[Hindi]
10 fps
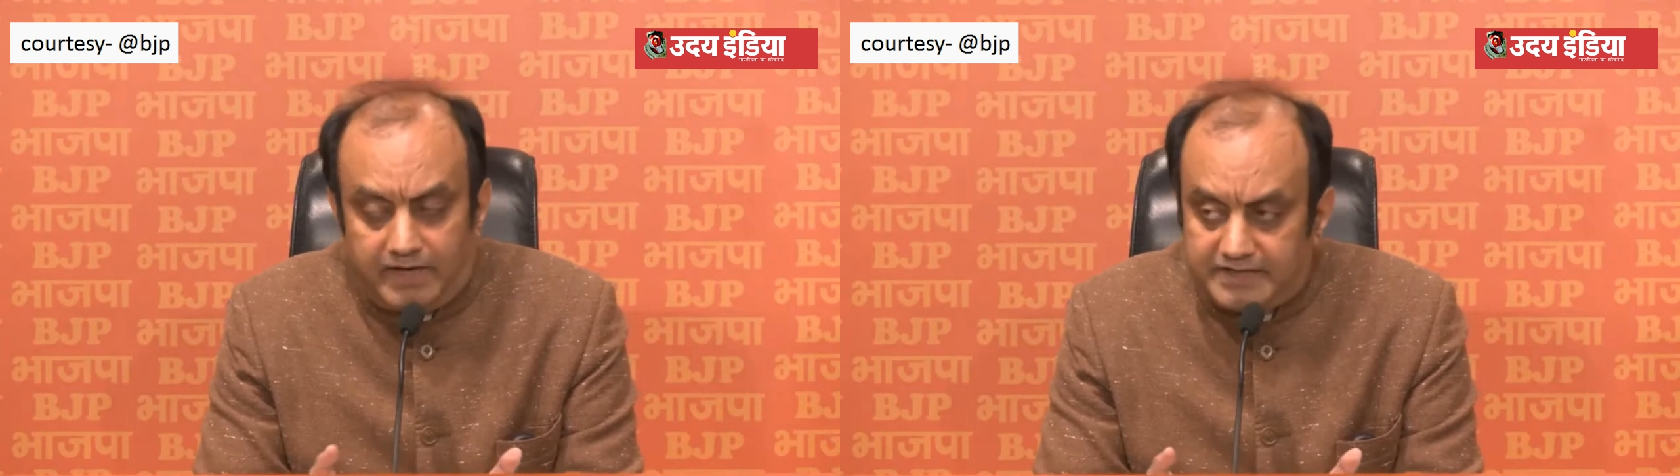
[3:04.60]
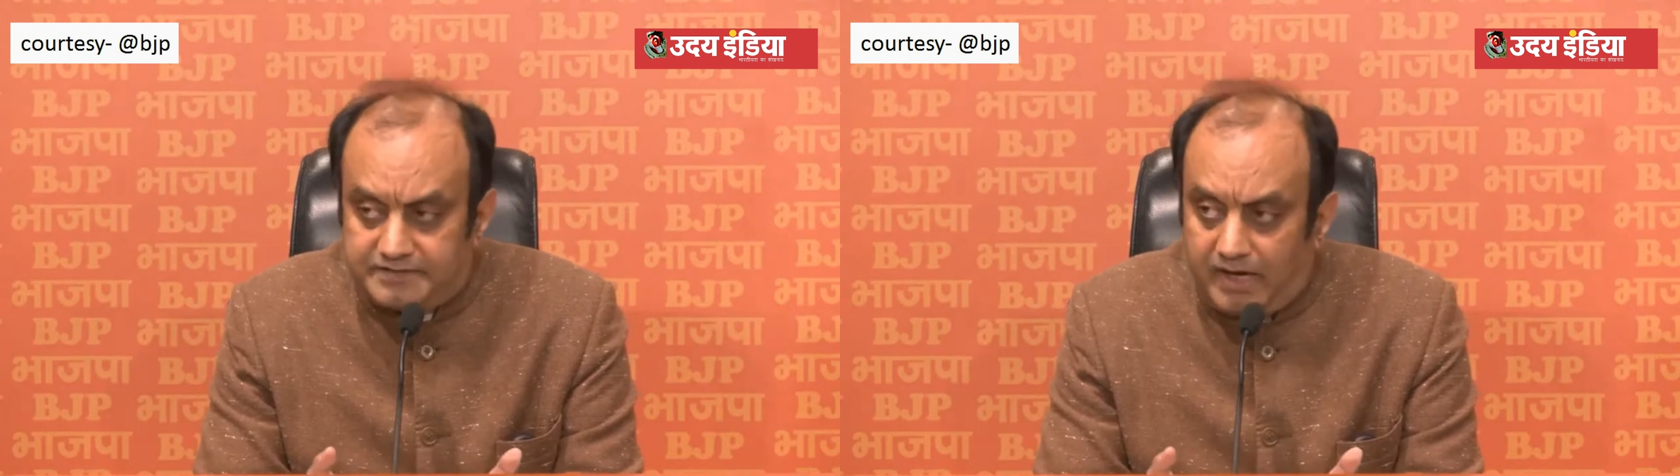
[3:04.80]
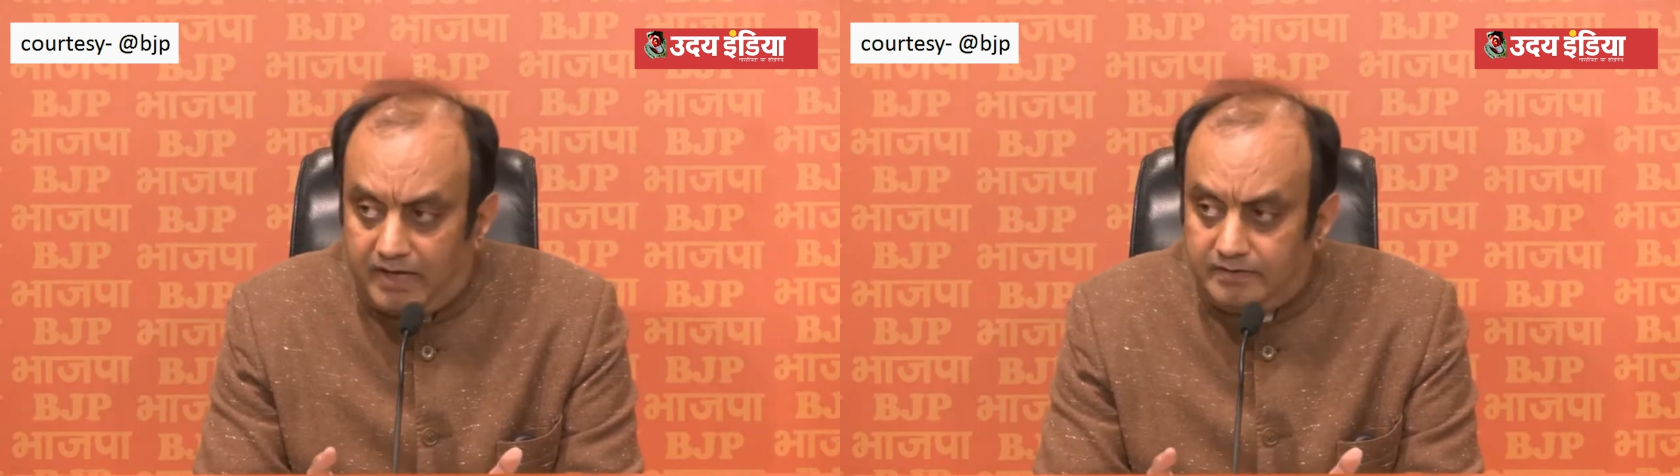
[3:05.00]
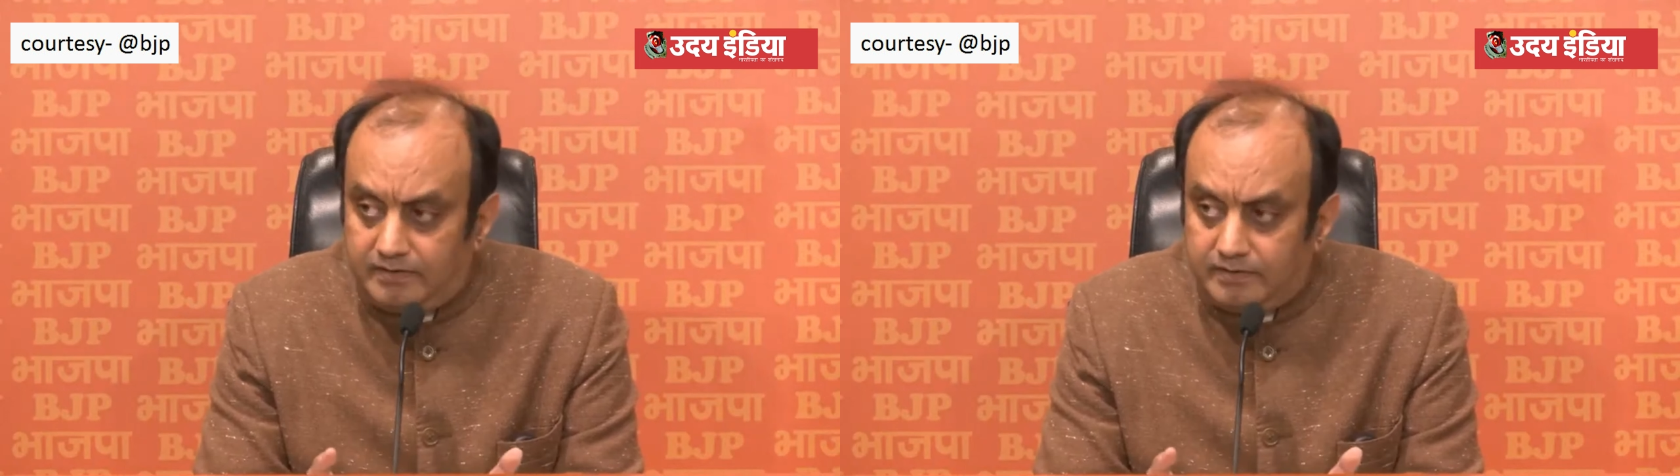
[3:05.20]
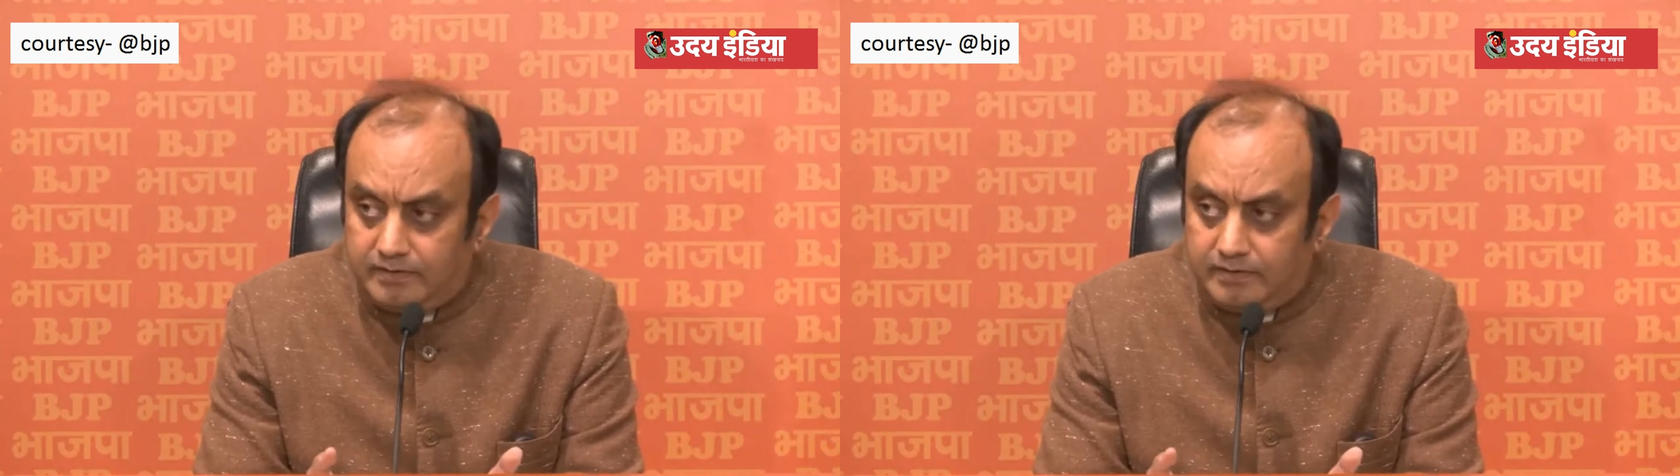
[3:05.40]
विराजमान
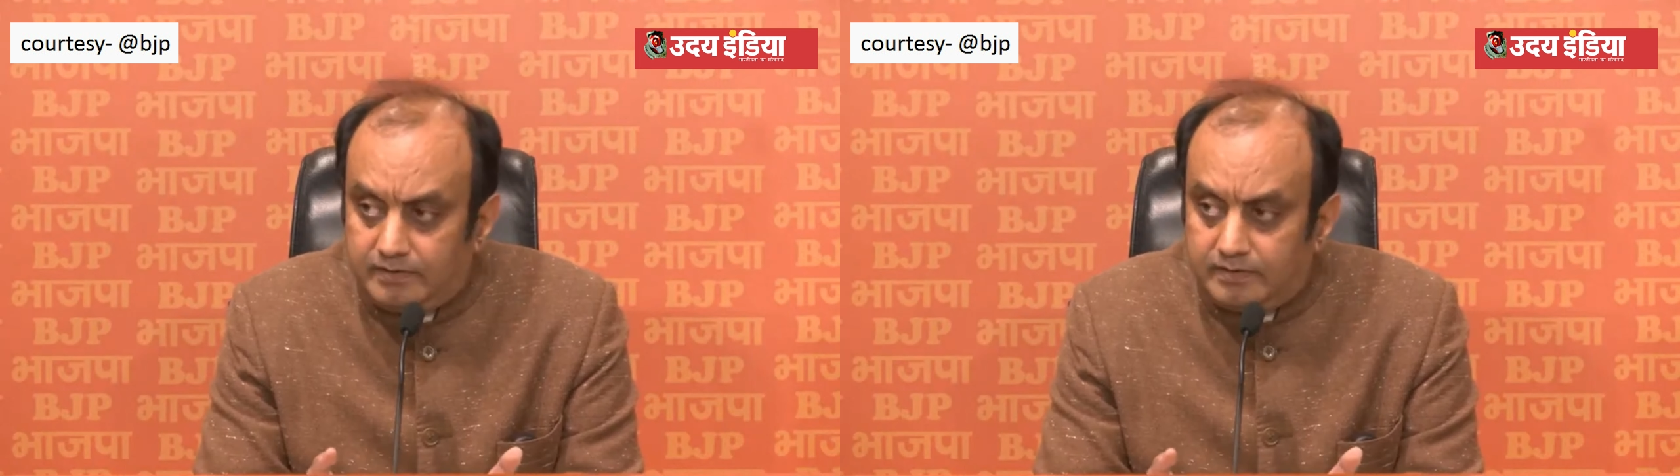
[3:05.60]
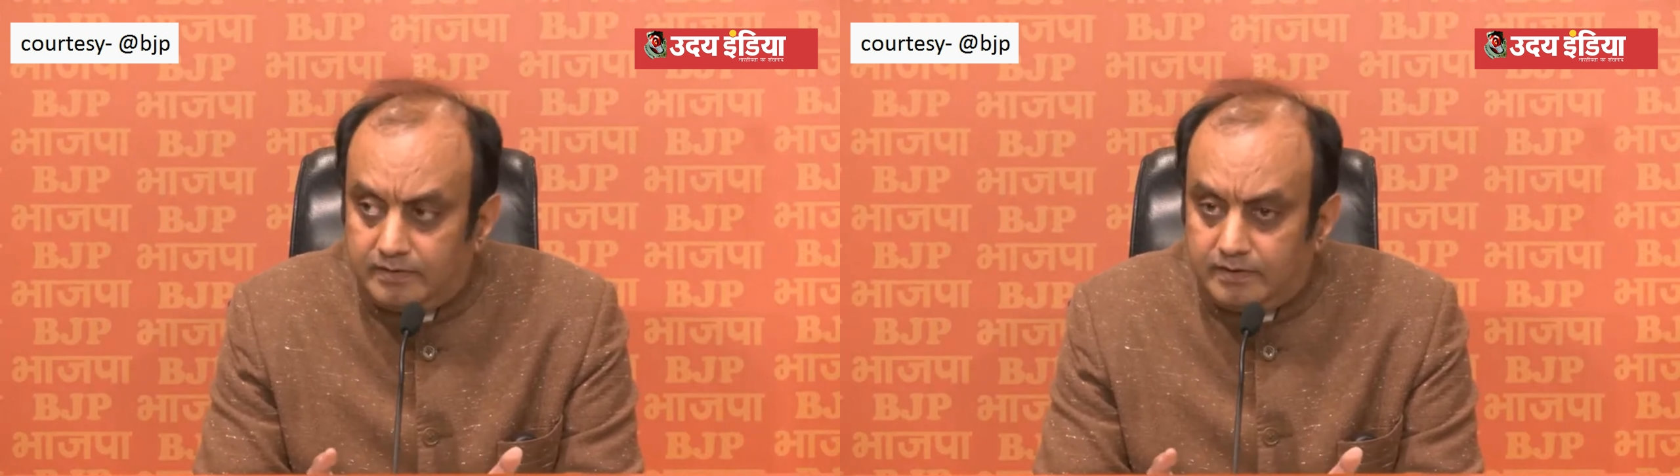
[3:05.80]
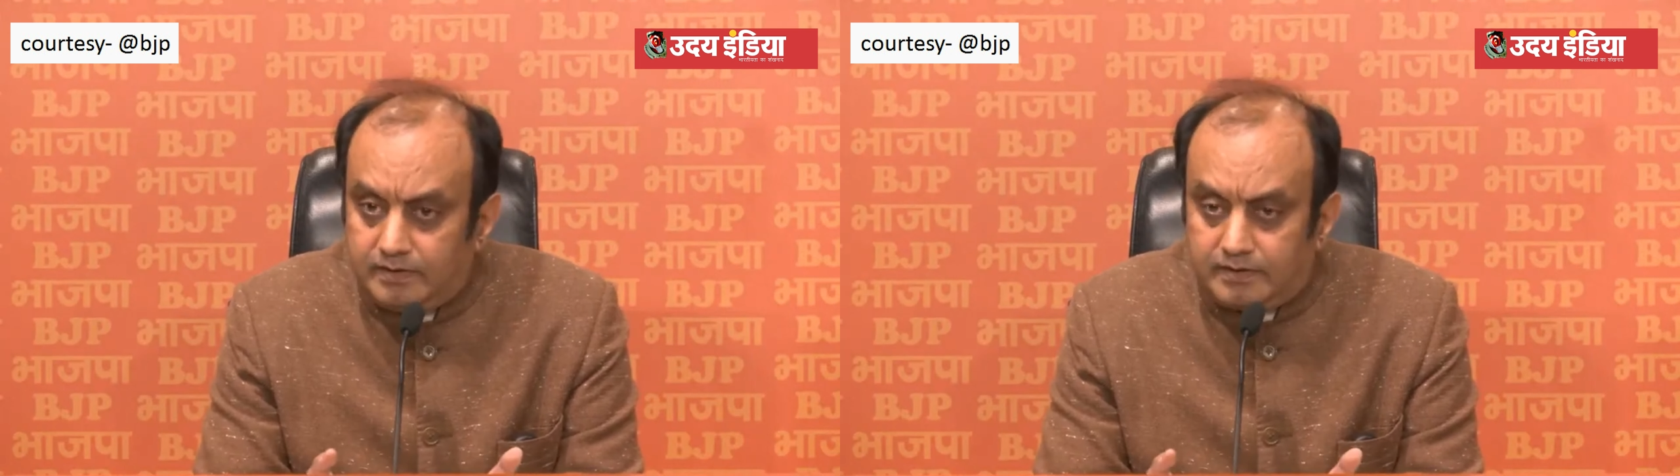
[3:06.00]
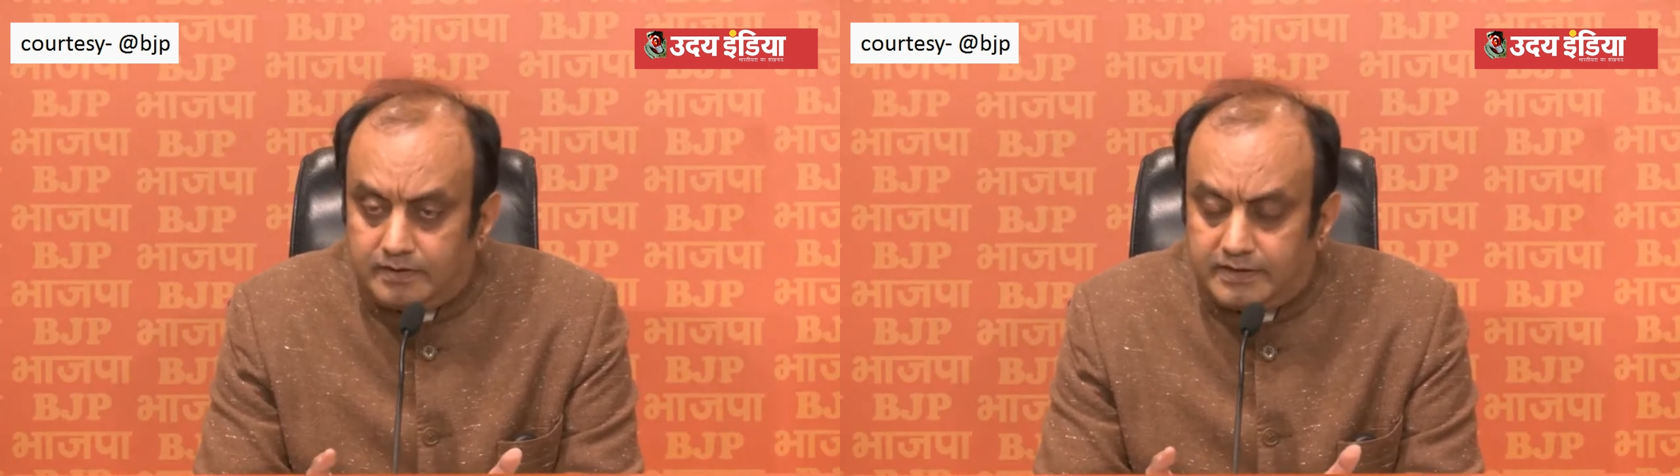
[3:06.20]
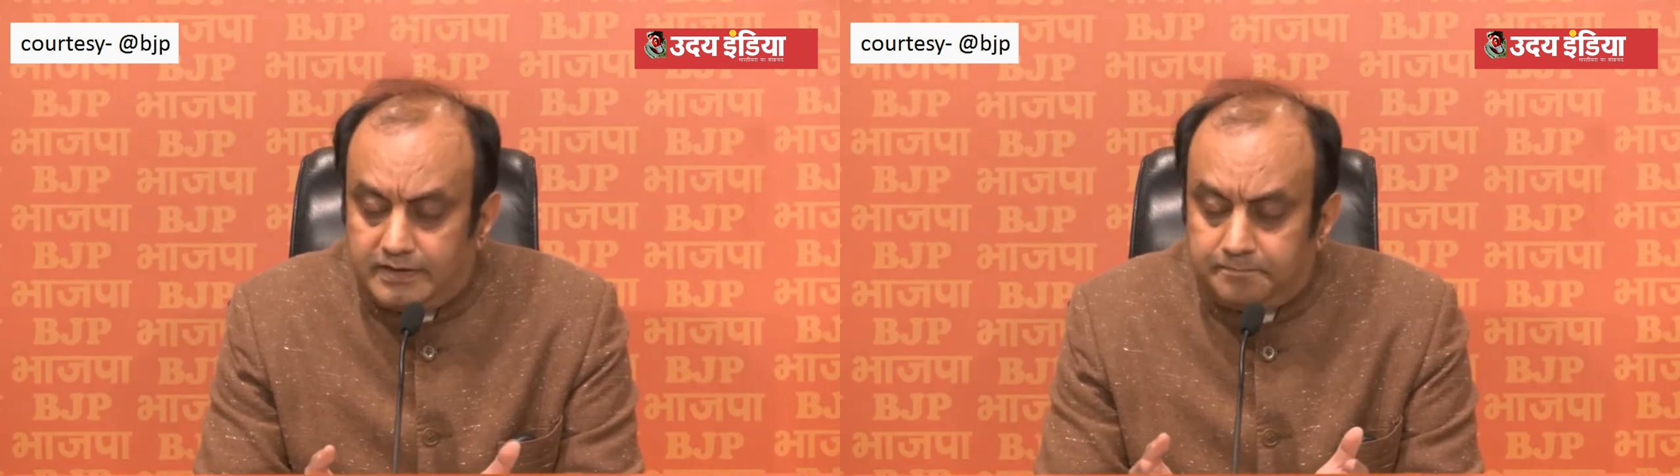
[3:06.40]

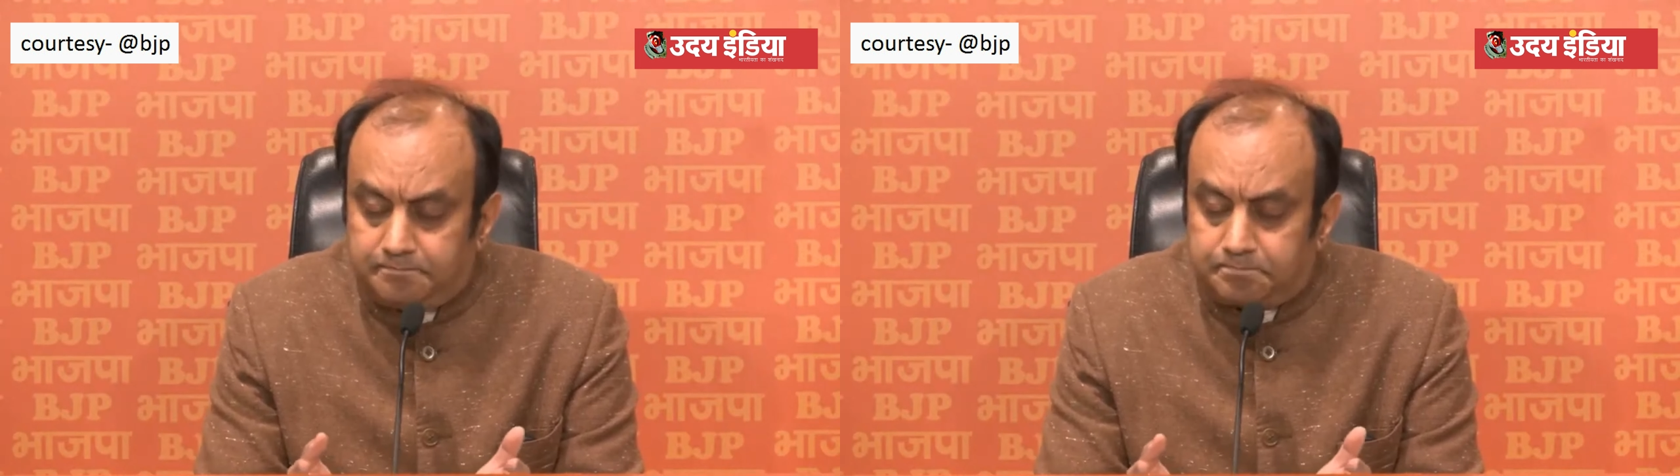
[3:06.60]
की